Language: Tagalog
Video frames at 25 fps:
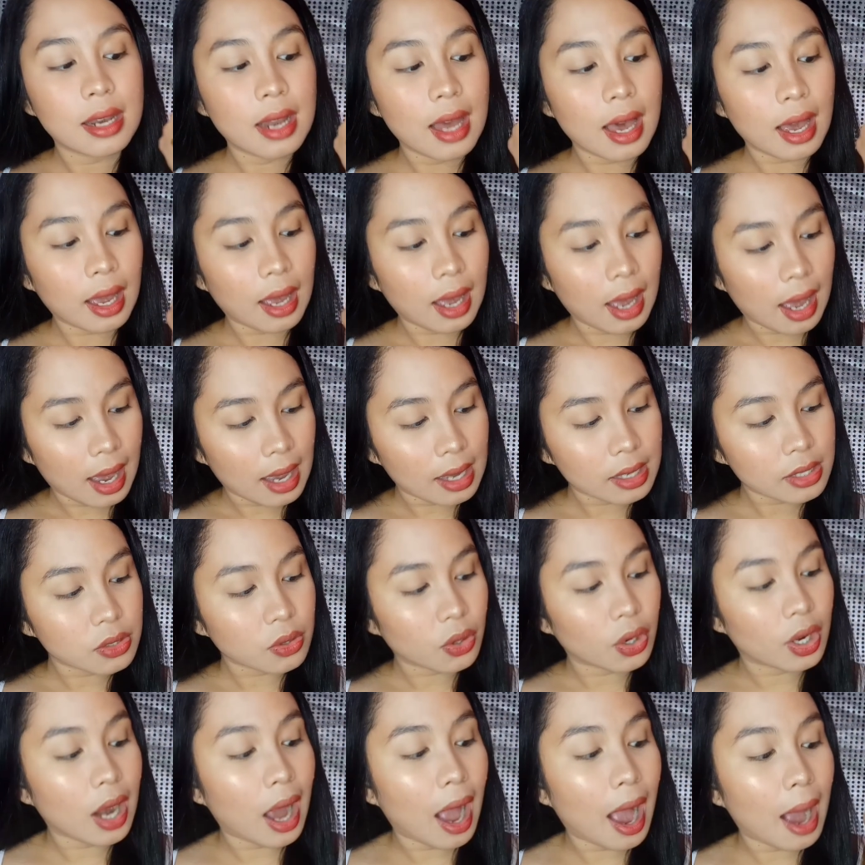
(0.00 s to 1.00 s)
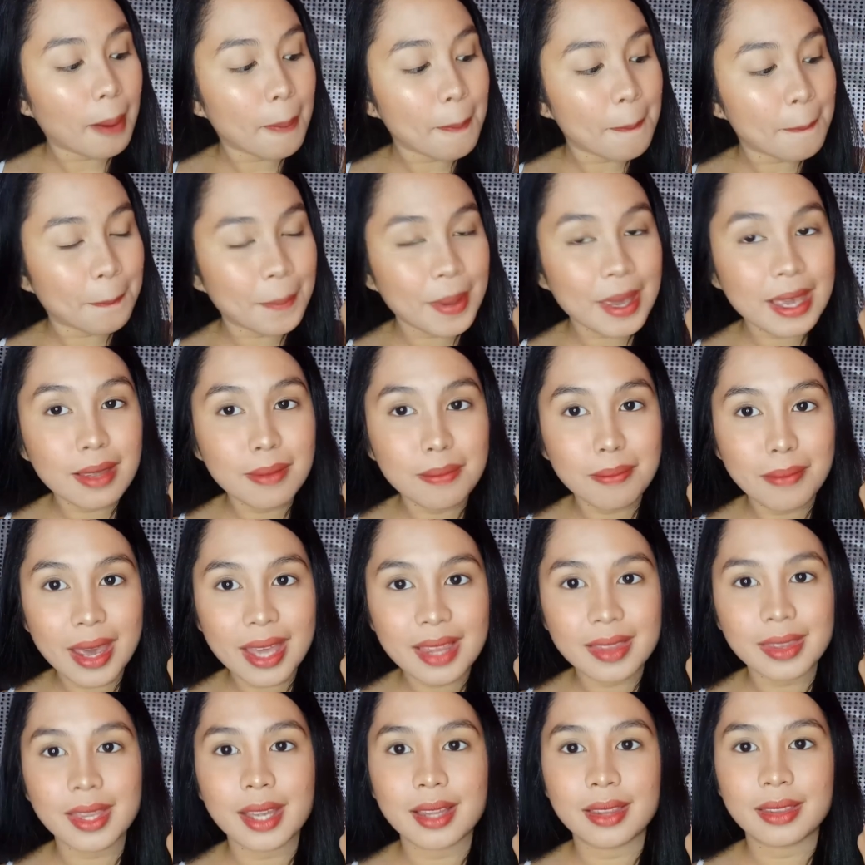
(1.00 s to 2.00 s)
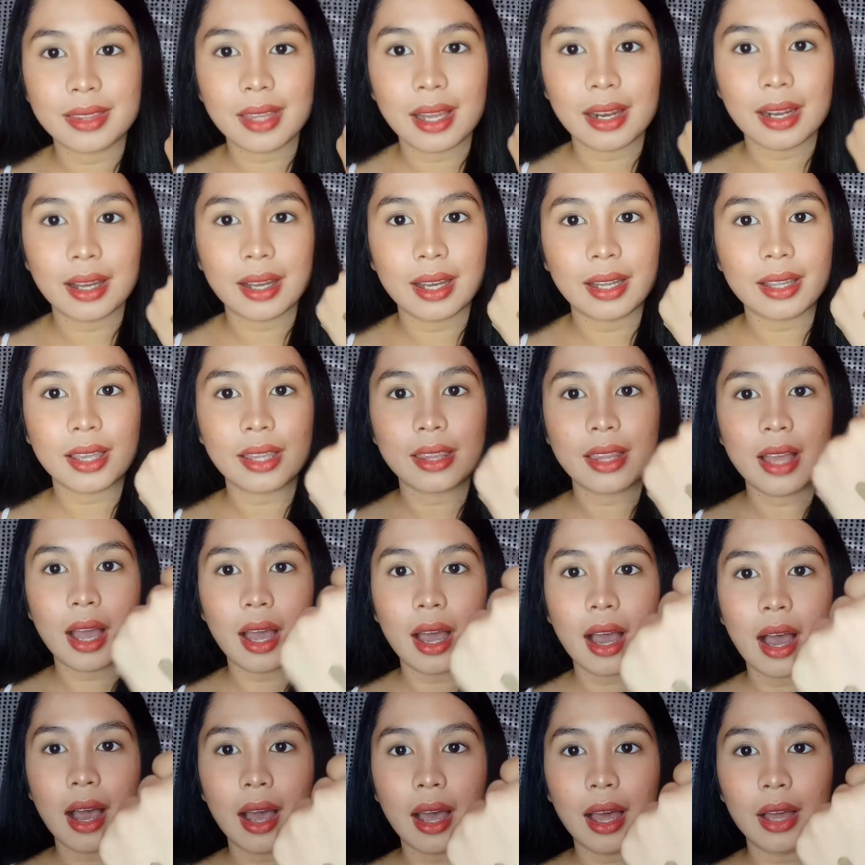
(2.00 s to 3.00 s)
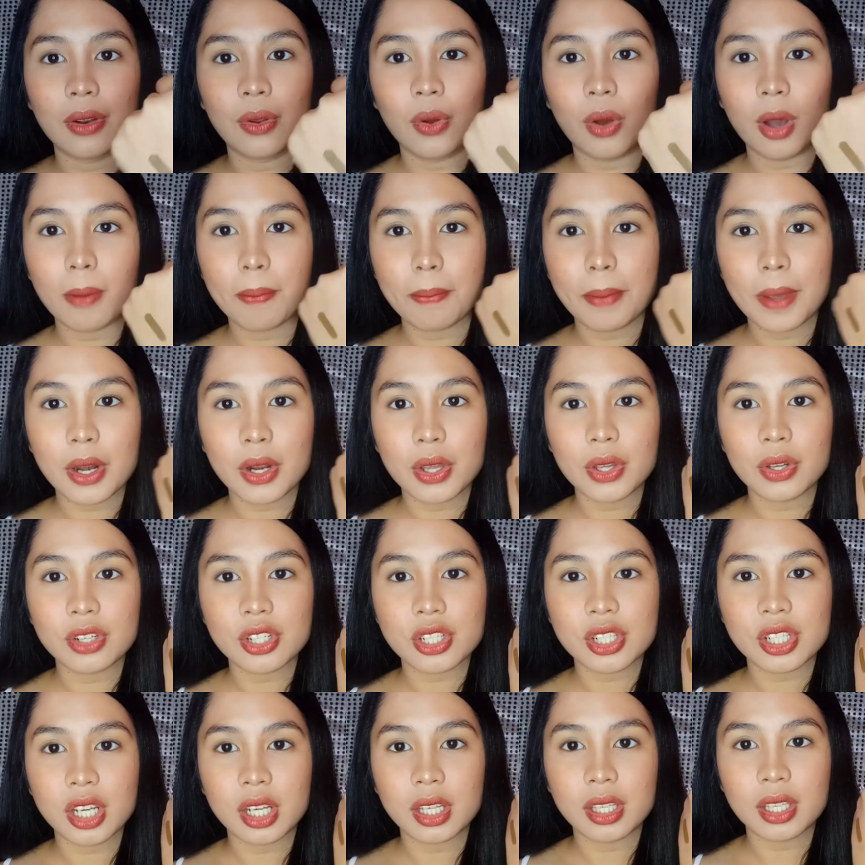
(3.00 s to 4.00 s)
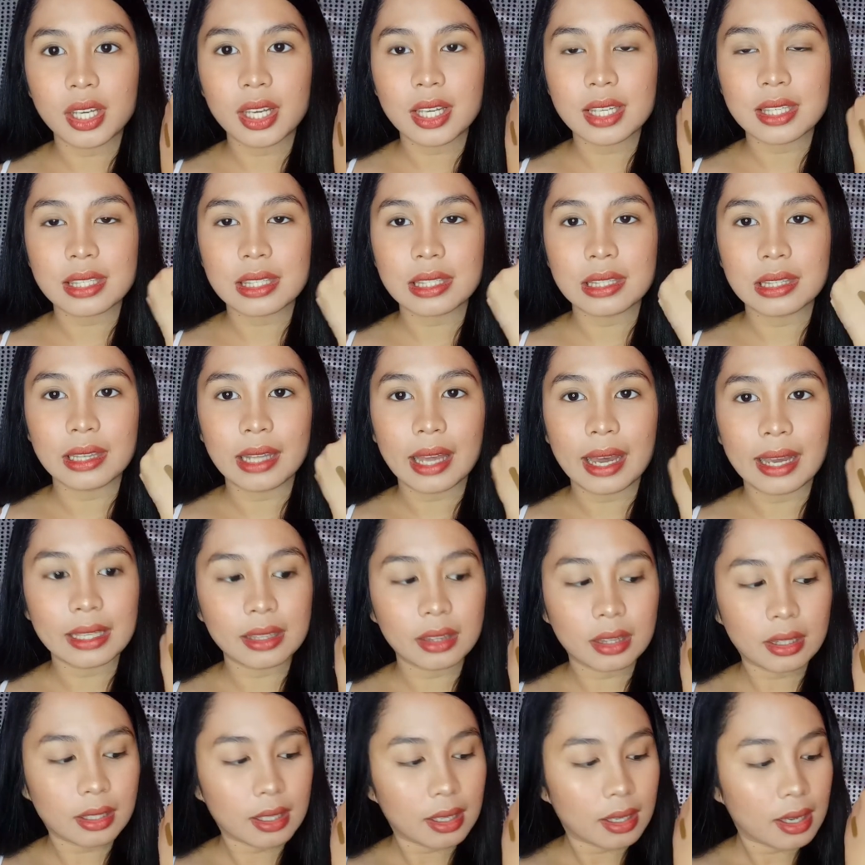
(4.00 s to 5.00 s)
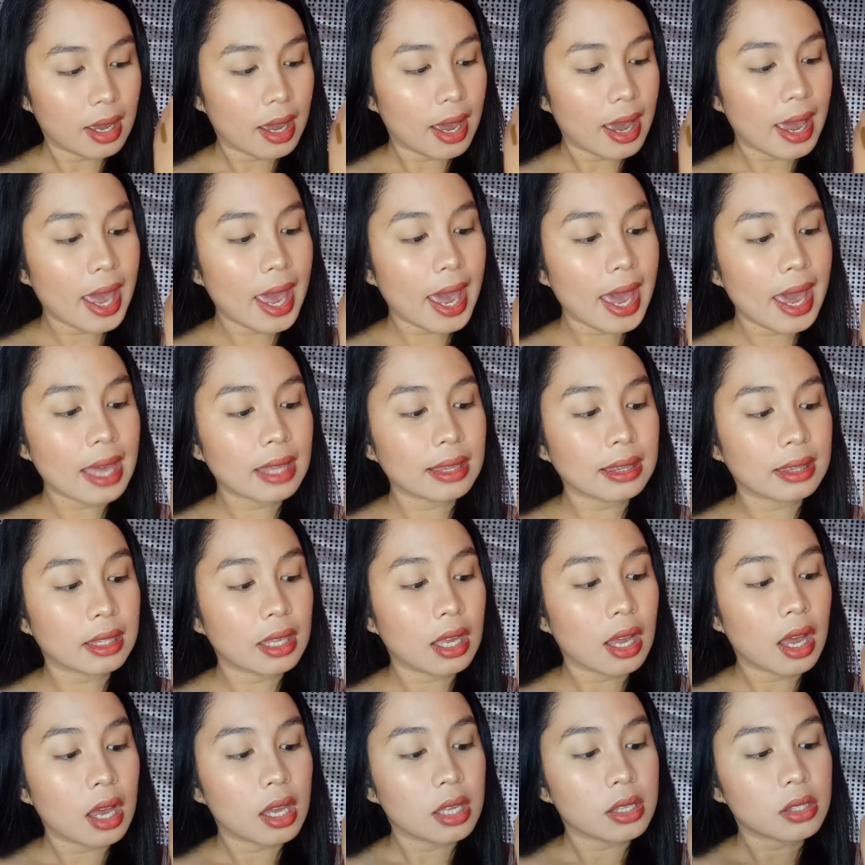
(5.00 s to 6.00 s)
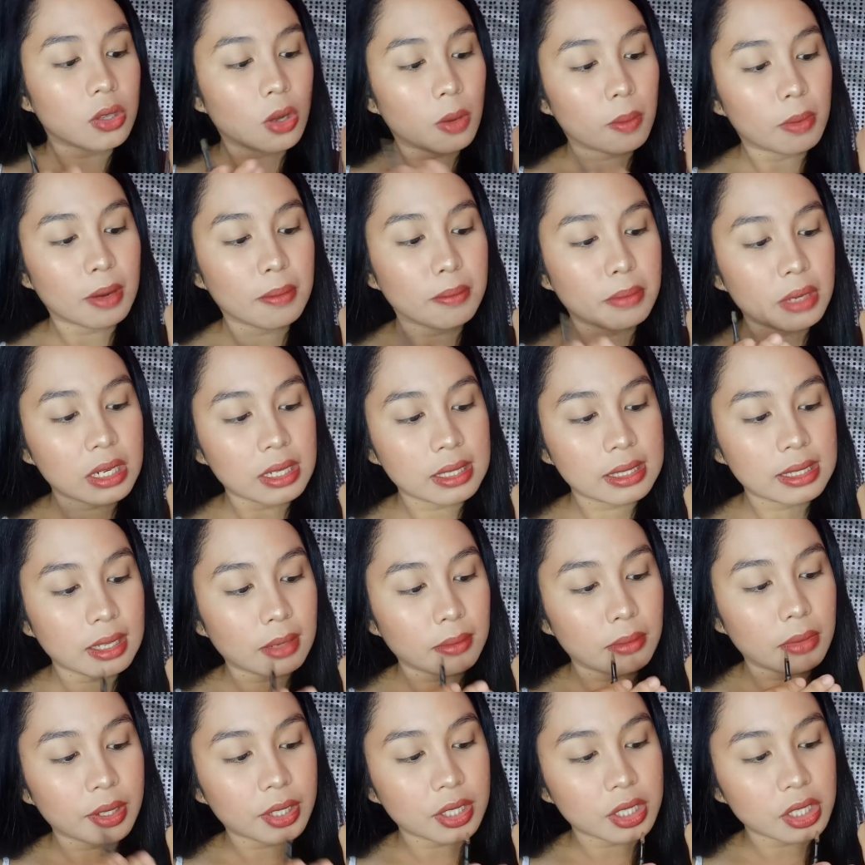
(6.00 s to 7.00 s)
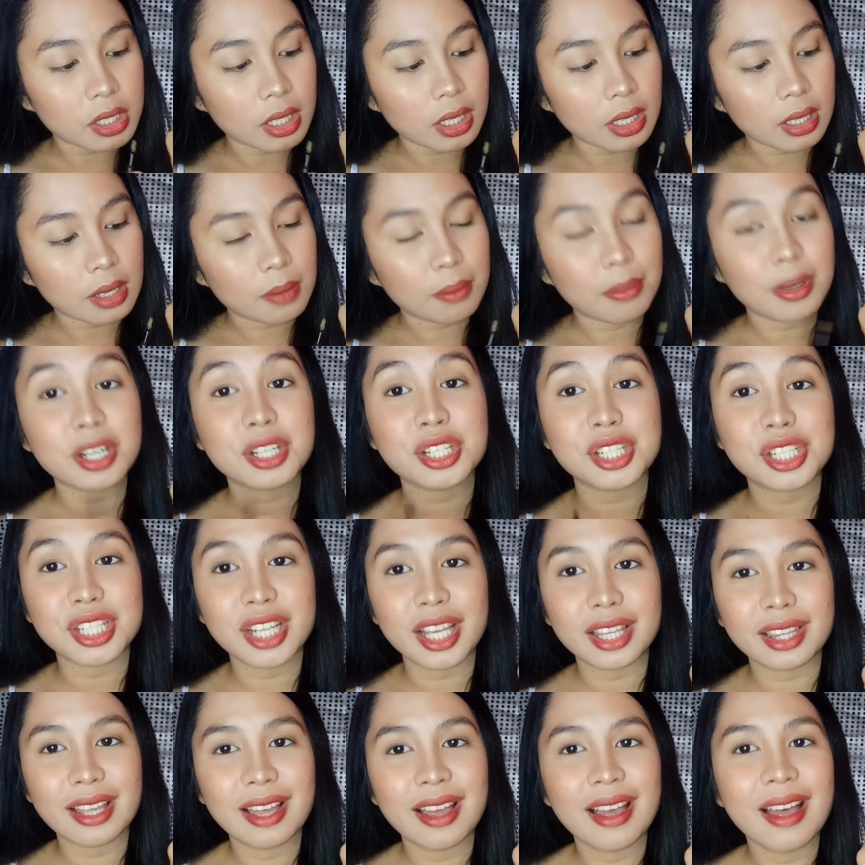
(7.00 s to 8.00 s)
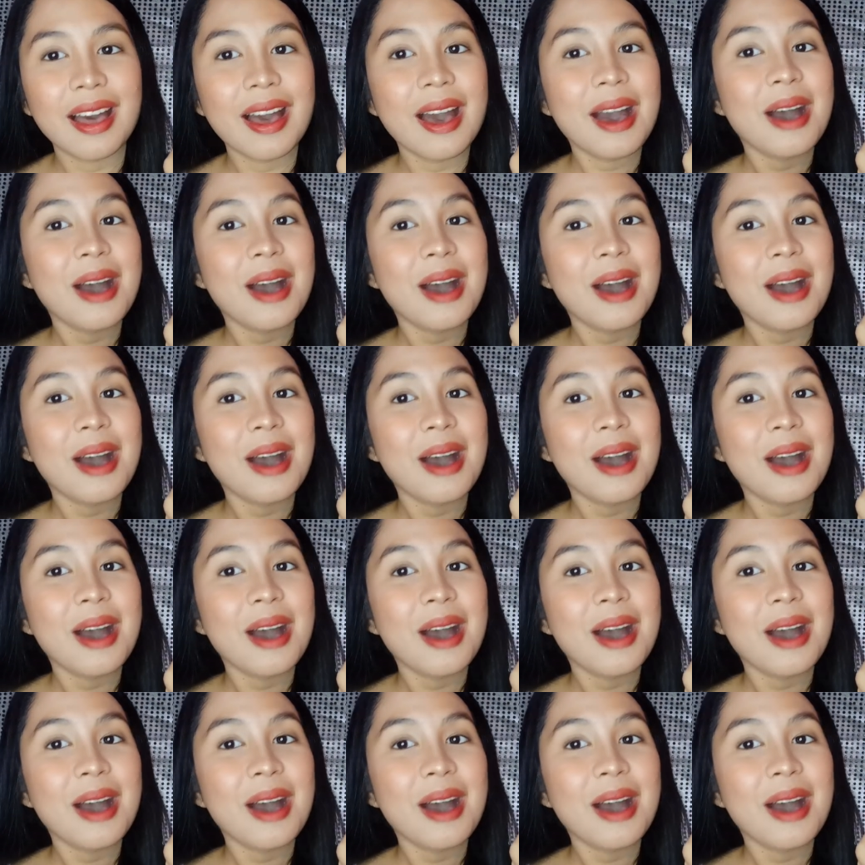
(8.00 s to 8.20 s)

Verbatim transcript: lakas or ang pigmented talaga niya nakakaloka. Pero yung shade niya is light. And sobrang bilis niyang mag-set, mag-set,